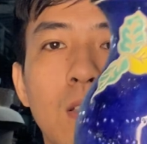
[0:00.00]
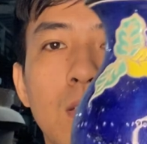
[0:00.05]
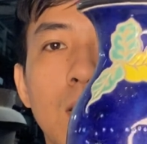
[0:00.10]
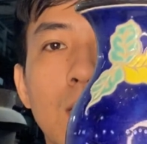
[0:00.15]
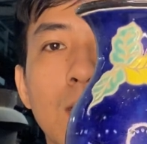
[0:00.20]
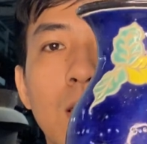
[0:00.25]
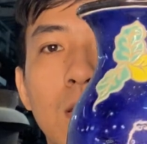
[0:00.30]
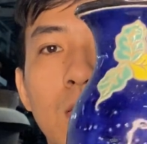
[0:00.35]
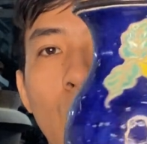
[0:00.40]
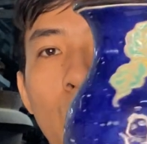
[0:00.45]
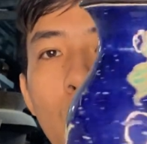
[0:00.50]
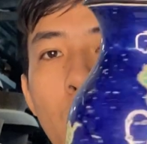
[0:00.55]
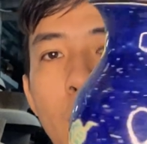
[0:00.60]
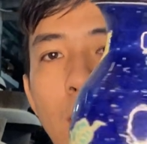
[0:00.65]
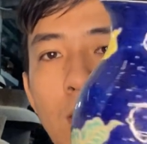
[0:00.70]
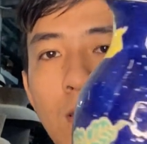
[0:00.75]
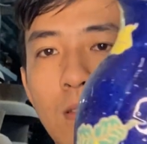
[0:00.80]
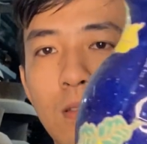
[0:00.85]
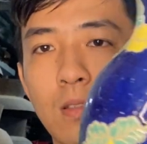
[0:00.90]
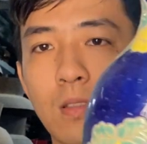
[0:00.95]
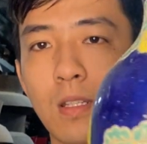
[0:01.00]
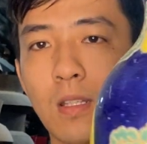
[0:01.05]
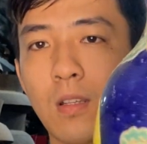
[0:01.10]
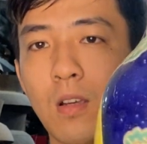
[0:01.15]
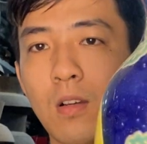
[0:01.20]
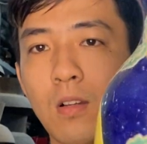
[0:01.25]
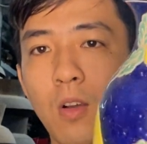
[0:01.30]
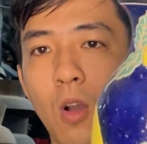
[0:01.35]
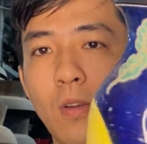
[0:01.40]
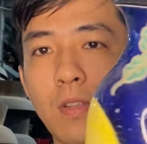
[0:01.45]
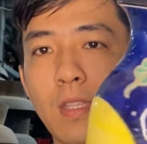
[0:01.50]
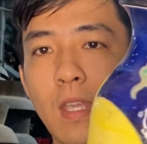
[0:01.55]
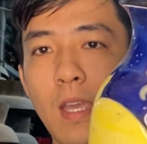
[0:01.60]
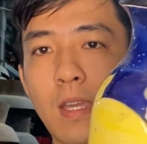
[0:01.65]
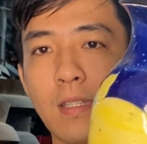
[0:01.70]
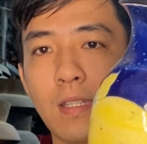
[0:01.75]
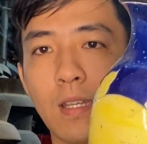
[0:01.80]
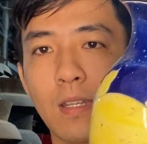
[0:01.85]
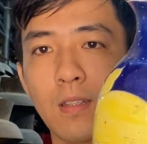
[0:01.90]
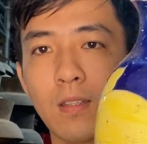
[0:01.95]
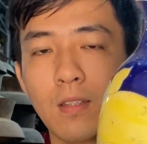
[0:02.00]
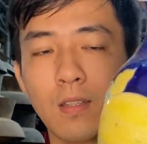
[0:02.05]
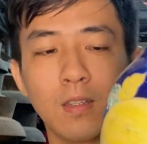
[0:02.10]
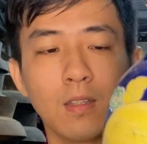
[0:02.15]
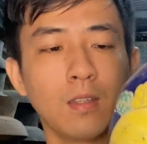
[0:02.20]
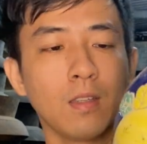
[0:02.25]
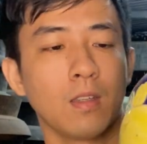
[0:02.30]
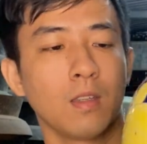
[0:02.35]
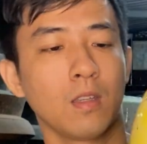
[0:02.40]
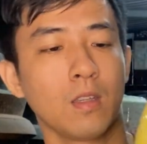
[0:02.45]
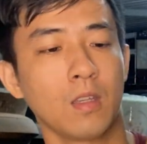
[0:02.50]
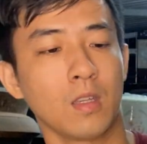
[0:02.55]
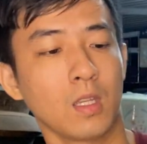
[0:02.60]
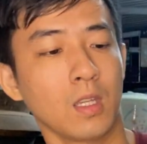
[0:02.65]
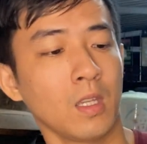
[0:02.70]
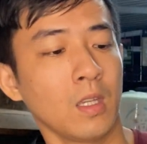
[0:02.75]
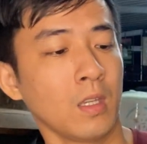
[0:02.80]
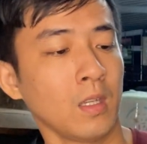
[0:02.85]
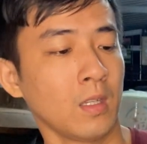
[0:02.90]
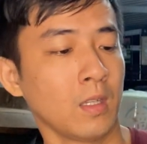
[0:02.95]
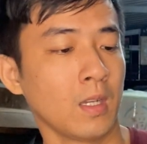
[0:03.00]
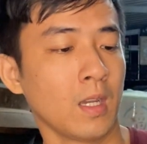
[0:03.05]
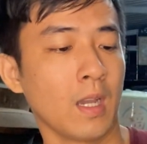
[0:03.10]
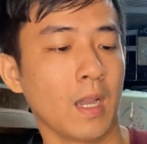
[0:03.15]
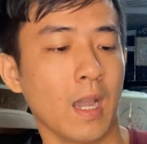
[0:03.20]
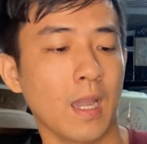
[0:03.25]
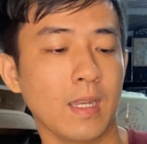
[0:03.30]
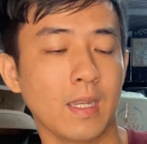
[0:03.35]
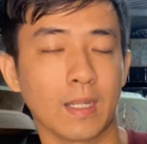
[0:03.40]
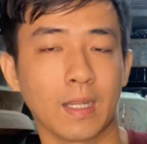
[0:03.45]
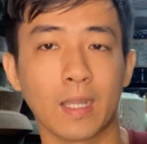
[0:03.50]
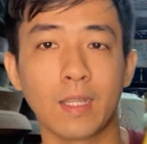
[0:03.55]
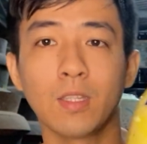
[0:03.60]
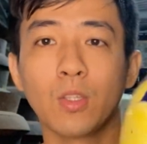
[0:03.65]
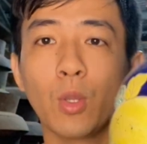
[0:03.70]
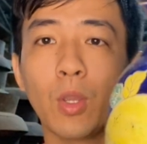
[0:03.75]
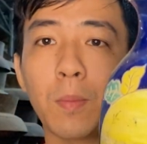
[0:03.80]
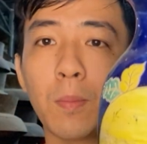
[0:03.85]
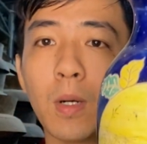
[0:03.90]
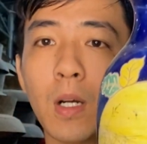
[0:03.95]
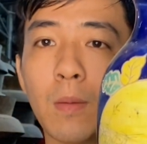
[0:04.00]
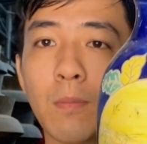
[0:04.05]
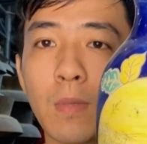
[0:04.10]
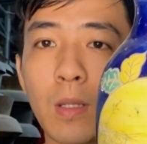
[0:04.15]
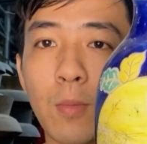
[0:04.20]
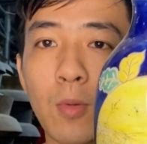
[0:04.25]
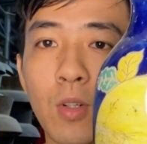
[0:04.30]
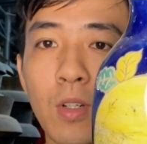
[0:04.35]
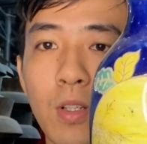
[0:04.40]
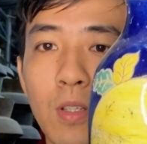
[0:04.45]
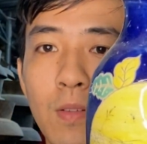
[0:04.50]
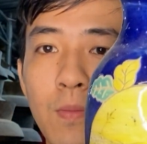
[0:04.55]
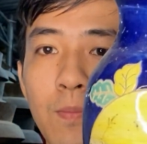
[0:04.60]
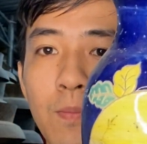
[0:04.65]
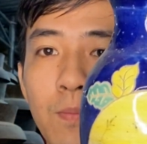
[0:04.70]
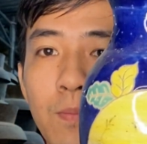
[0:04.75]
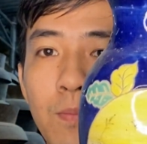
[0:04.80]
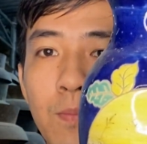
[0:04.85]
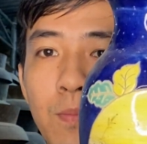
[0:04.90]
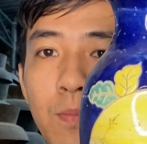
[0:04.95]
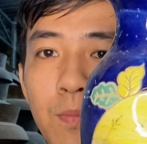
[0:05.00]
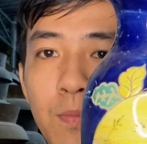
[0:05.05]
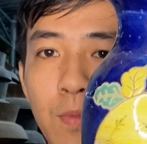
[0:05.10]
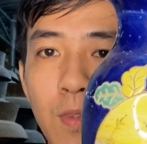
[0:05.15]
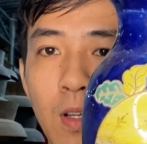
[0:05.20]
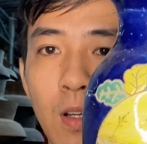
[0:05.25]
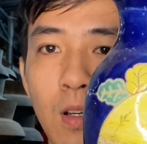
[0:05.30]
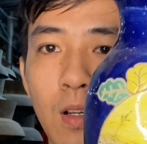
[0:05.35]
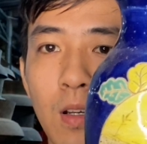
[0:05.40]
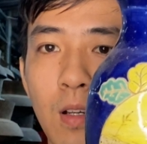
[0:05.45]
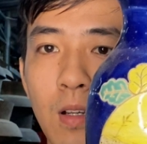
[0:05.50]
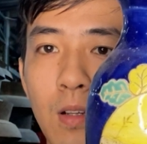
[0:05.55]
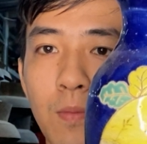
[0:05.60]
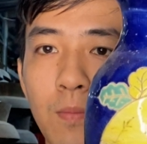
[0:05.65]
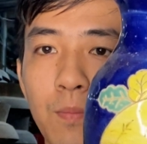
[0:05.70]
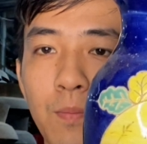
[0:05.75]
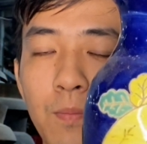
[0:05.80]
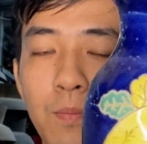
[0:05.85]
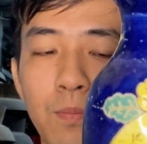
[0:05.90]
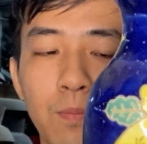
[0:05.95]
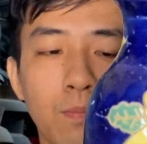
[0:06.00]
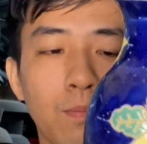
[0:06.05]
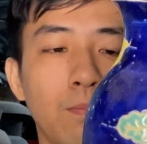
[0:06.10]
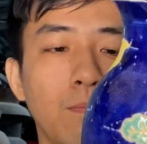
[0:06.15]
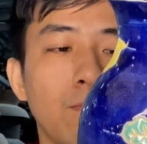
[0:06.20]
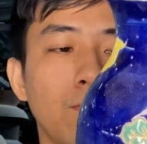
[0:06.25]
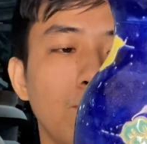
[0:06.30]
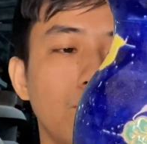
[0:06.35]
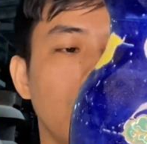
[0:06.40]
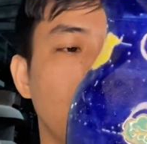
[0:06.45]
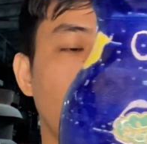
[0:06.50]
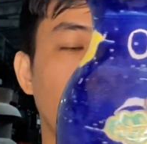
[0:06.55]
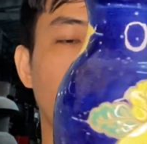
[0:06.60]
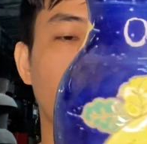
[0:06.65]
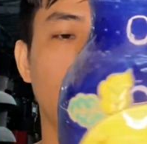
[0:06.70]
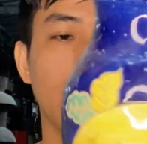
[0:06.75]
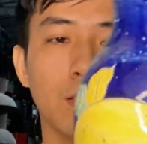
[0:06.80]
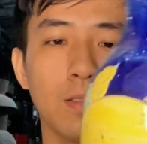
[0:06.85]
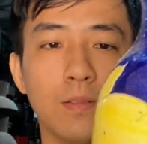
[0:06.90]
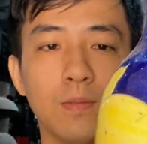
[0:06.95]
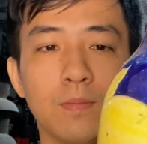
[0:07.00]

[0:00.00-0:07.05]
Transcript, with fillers: cái nền xanh coban thì nó khỏi chơi nha đây là cánh thuyền bờm này mọi người đó đây